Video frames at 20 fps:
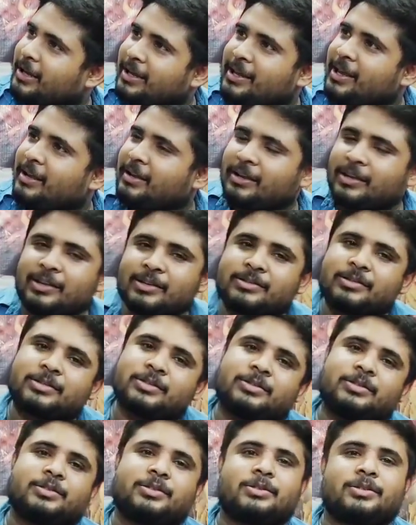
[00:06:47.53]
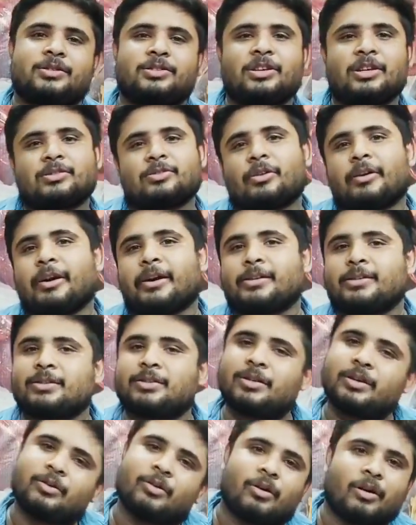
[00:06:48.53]
নেই ইস শেষ হয়ে গেছে
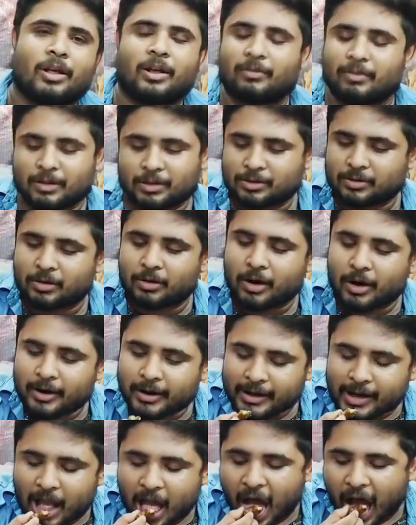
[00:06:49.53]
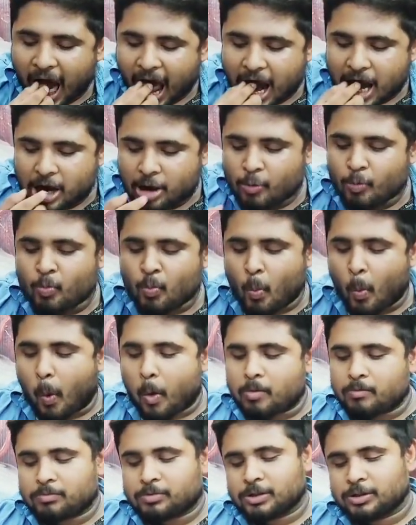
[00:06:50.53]
কি করা যাবে কিছু করার নেই
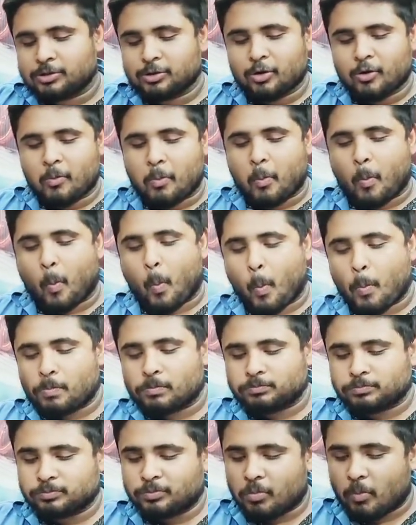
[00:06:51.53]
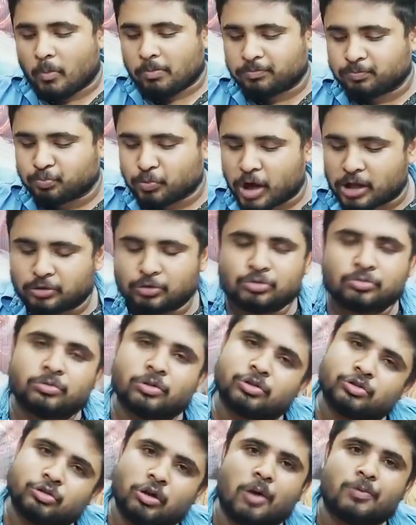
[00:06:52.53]
কিন্তু এত
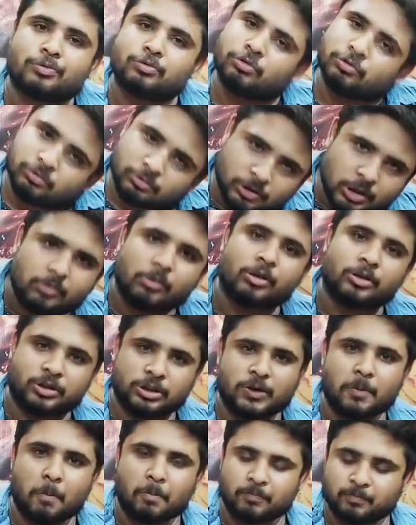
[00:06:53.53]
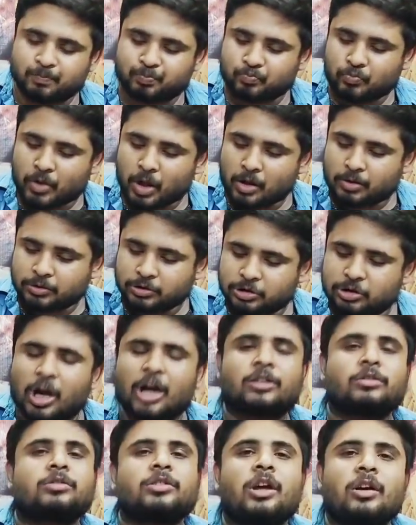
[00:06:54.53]
সুন্দর চপ সত্যি বলছি
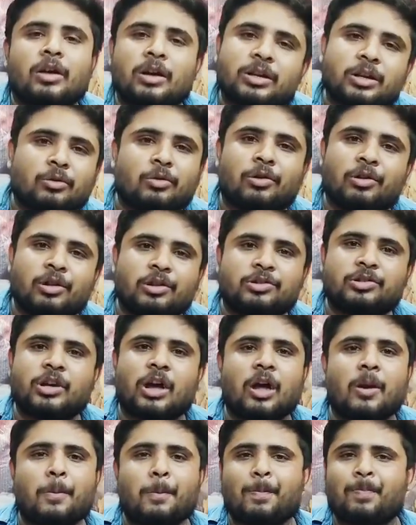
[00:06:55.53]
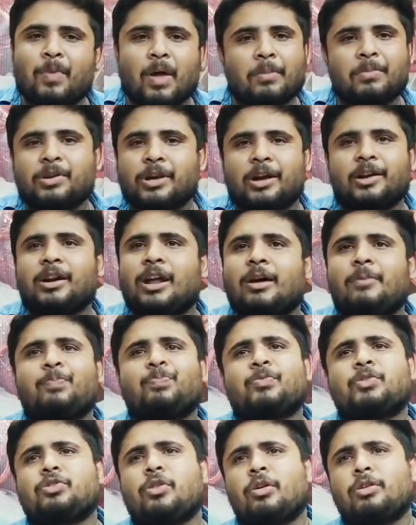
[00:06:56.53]
সাত টাকায় কী করে দিচ্ছে আমি জানি না
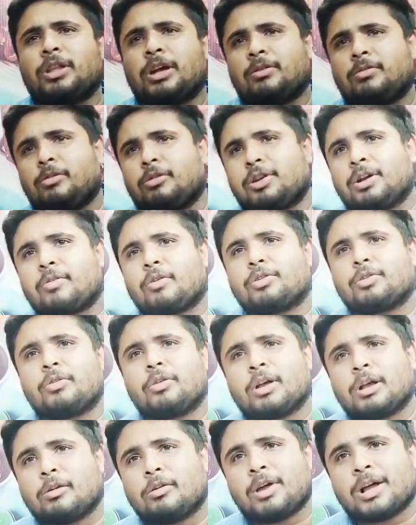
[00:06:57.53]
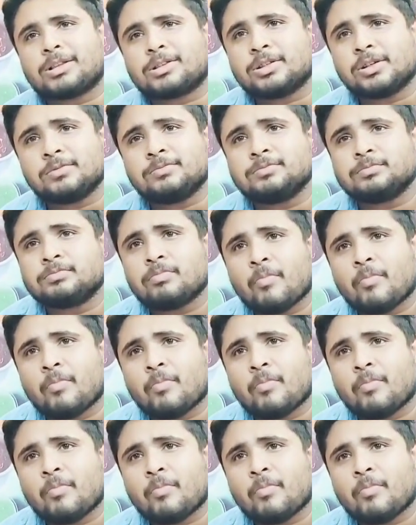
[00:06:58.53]
সঙ্গত এখন লোটে কত করে কিলো যাচ্ছে